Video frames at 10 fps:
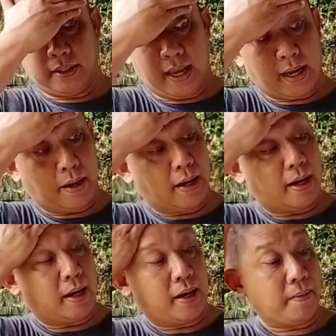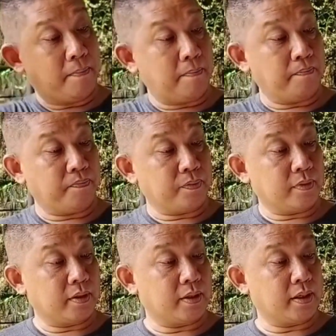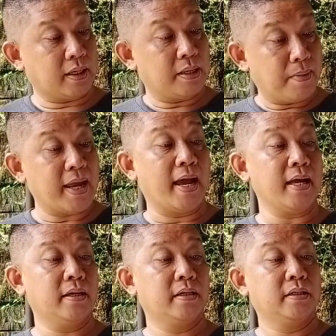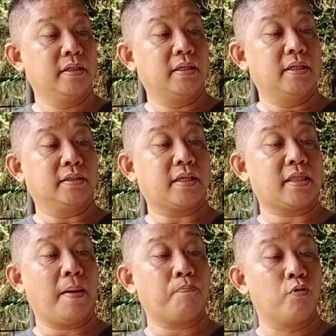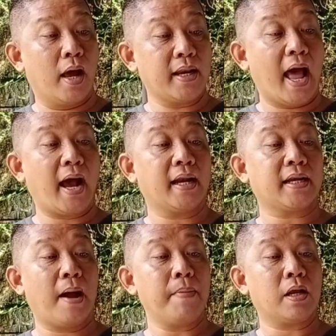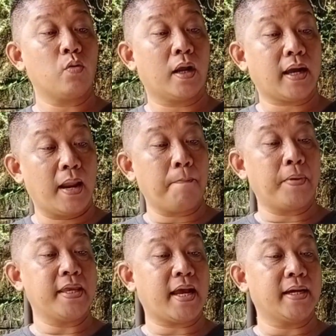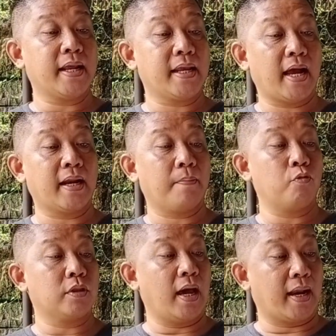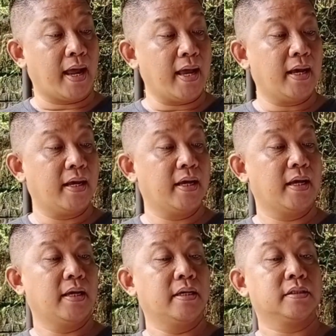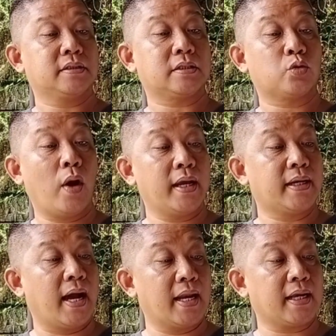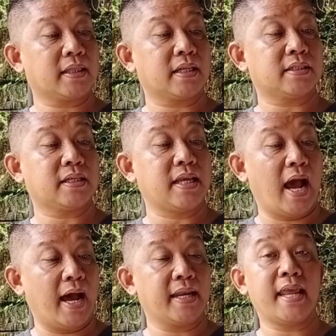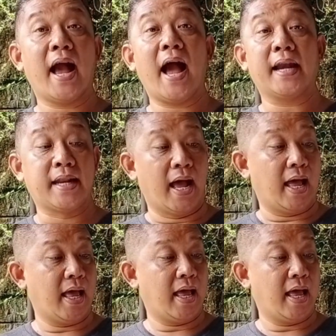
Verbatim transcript: Yang ke lima ya, setiap bulan akan kami keluarkan penyikan dari kandang mutiara sesuai dengan ketersediaan yang ada.